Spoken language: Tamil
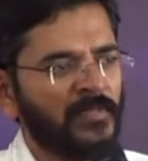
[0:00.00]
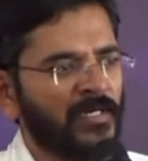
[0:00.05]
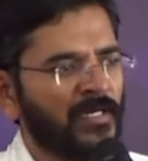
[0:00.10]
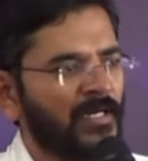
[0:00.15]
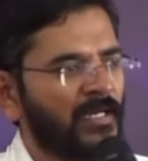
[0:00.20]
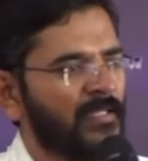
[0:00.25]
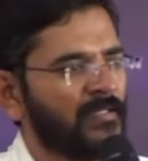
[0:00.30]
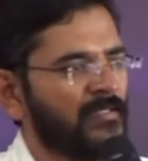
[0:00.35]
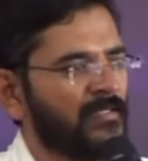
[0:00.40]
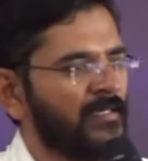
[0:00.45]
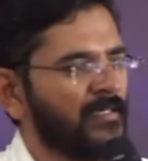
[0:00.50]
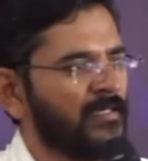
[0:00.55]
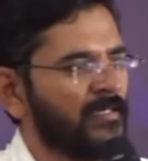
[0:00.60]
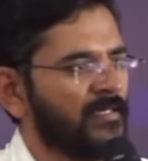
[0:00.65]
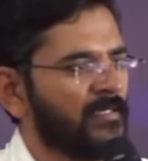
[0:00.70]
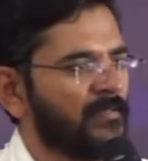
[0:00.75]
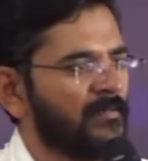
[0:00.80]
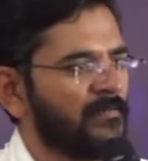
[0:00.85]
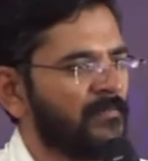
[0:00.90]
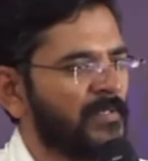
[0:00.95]
ஆரம்ப காலத்தில்
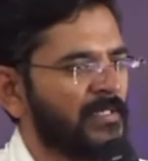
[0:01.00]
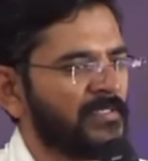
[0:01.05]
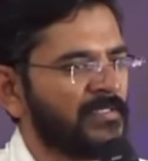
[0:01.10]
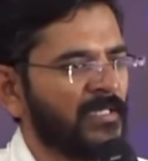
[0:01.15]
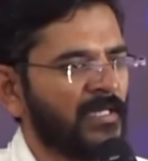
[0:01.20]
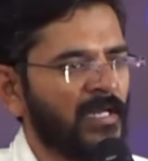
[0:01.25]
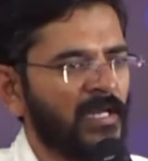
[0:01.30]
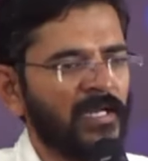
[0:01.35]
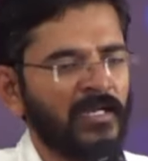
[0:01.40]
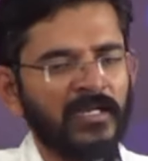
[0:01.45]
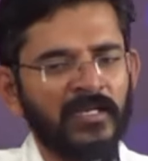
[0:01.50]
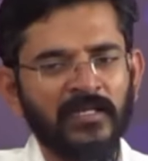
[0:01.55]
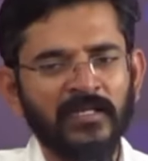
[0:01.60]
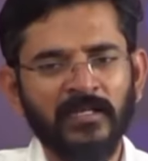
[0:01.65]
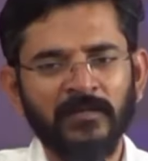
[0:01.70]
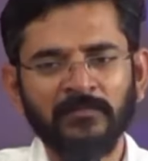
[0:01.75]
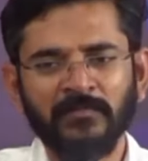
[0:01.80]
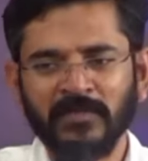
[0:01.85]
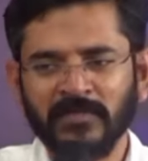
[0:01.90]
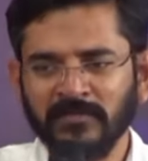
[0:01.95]
பிரசங்கங்கள்
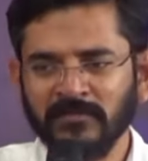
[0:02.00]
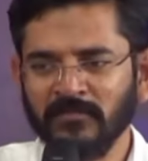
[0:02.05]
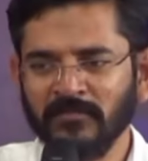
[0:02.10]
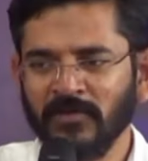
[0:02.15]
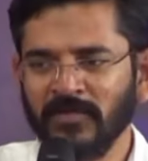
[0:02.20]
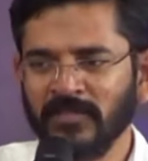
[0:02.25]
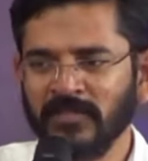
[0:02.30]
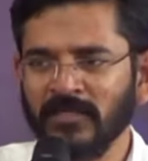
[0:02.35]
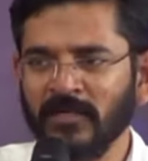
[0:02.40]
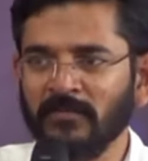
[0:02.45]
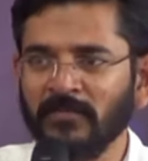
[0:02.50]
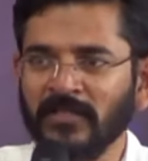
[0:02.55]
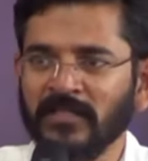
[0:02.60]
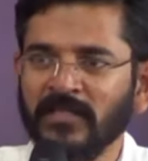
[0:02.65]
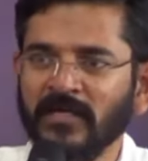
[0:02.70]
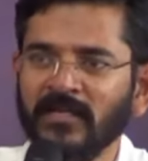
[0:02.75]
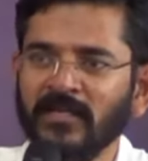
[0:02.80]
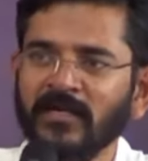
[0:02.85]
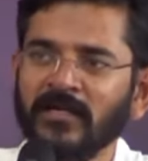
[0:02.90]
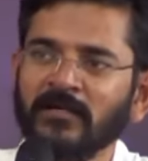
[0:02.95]
எல்லாம் பண்ணும் பொழுது அப்போ
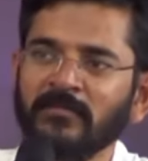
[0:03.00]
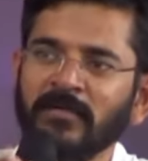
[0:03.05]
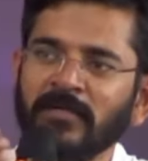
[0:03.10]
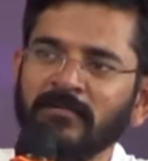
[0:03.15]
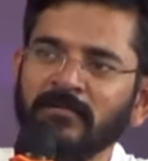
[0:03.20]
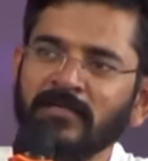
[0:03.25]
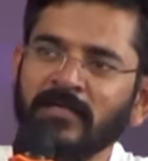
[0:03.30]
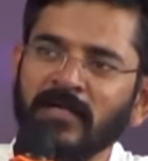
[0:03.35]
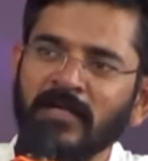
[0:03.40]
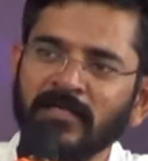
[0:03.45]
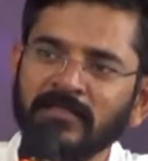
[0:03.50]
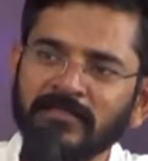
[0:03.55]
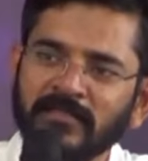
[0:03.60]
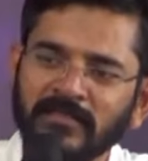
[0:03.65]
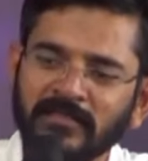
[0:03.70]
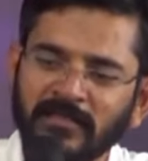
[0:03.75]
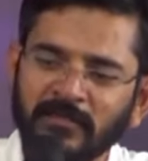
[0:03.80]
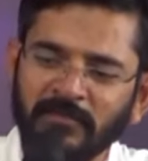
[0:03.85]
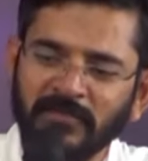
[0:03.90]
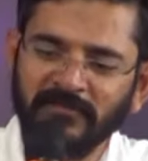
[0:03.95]
தான் நாங்கள் பைபிள்
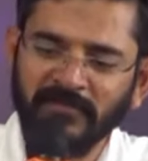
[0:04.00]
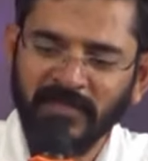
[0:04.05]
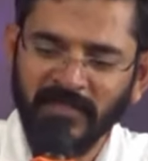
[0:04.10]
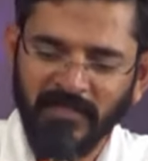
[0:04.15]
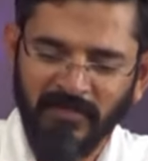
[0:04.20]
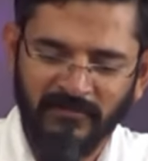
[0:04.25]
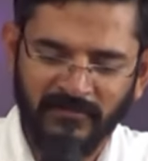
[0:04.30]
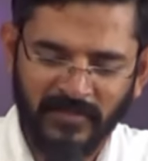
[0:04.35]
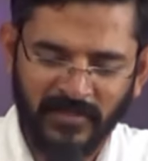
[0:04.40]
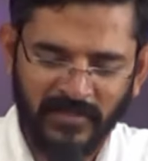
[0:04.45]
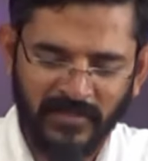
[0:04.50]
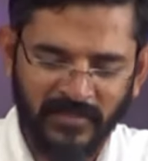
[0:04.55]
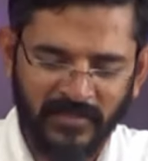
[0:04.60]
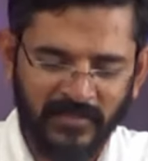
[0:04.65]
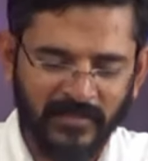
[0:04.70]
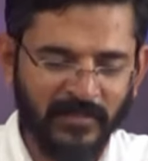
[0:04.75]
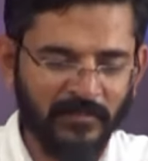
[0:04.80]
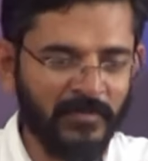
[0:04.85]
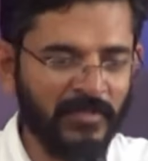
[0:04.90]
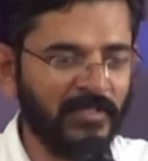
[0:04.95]
காலேஜிலேருந்து அப்படி வெளியில் வர்றேன்
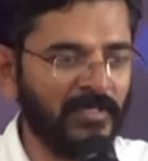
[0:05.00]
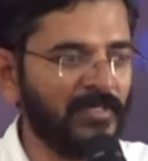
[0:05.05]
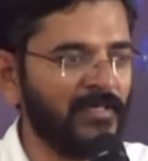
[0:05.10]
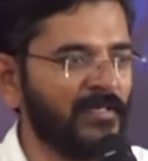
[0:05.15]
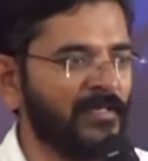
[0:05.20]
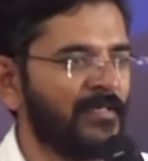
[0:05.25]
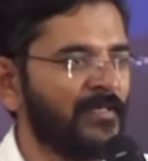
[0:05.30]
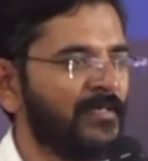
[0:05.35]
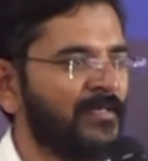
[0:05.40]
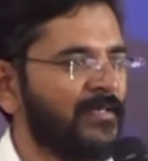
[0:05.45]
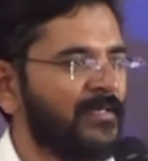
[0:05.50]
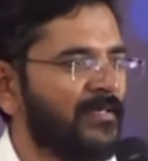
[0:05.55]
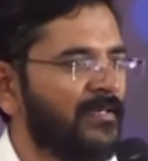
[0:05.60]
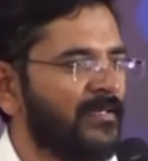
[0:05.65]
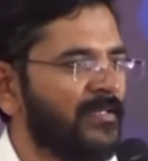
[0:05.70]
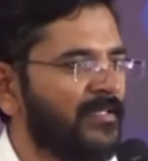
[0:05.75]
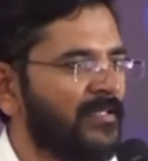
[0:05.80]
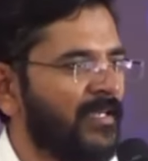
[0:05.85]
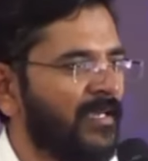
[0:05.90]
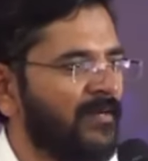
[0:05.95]
அப்படியே
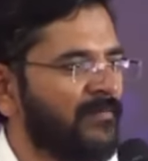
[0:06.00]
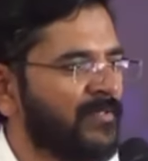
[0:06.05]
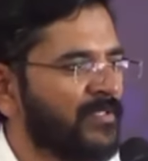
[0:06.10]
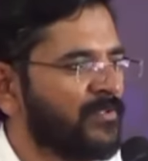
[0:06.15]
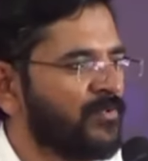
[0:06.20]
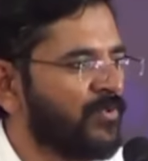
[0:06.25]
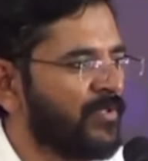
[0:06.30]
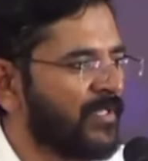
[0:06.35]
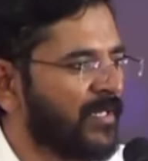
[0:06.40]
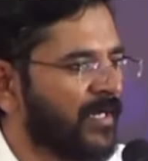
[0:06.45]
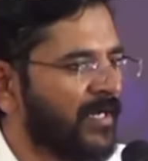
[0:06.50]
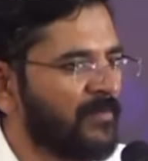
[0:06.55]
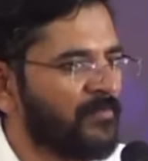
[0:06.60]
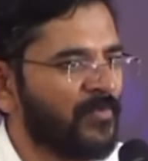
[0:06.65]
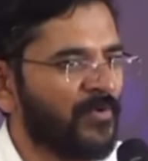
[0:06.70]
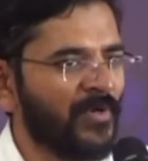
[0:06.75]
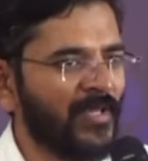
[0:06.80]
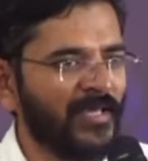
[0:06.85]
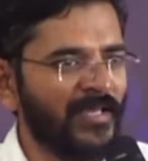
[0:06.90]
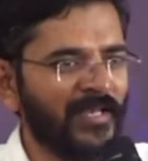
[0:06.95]
தேவ
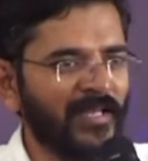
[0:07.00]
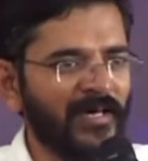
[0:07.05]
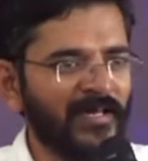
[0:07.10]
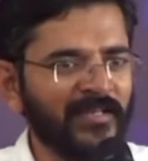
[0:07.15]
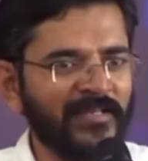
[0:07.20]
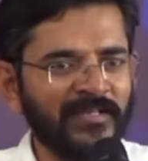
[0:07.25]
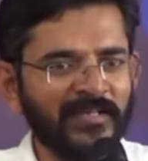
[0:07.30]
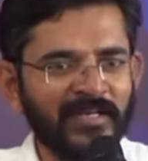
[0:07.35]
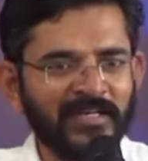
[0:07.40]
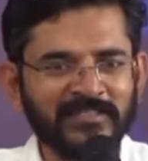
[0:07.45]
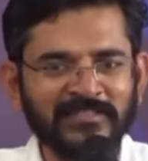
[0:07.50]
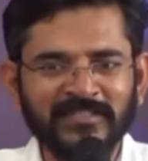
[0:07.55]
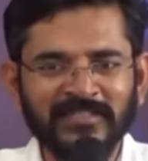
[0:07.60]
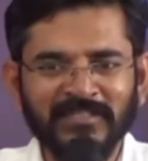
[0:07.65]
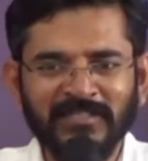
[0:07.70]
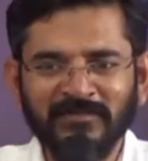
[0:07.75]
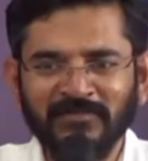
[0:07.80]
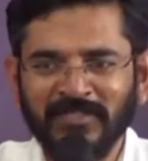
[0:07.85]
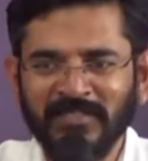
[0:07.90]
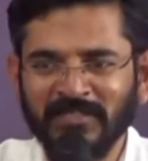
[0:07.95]
தூதர்களைப் போல எல்லாரையும்
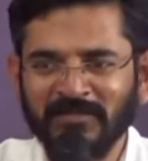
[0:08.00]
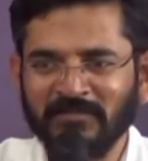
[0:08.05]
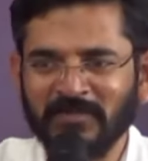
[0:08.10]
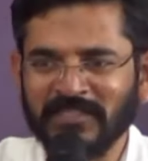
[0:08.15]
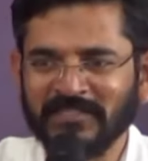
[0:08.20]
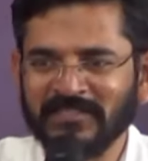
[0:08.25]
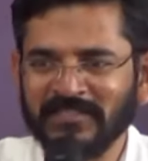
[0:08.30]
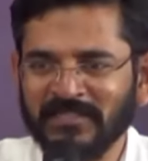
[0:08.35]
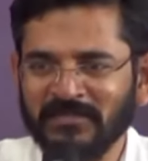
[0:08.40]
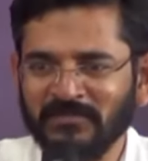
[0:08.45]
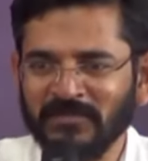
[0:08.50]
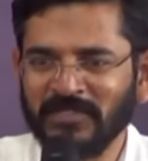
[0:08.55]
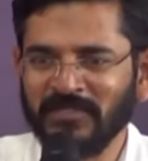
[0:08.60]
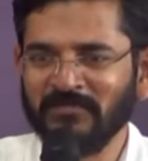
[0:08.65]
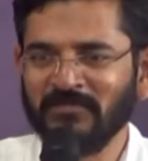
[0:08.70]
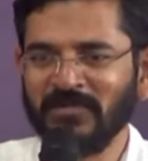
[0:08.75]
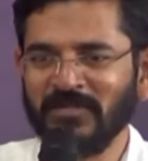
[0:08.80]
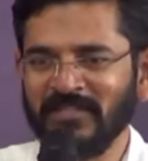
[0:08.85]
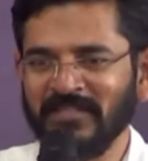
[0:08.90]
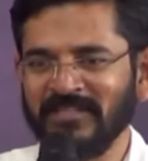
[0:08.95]
நினச்சிக்கிட்டு வந்து பிரசங்கம்
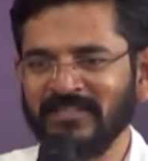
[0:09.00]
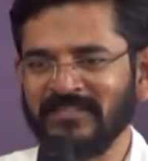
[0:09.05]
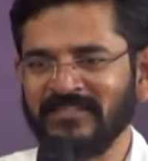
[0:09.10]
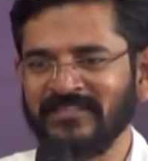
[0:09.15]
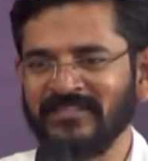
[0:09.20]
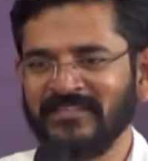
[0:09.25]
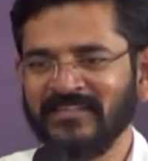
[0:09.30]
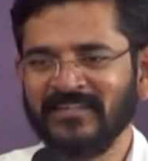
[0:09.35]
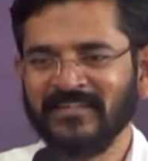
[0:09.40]
பண்ணும் பொழுது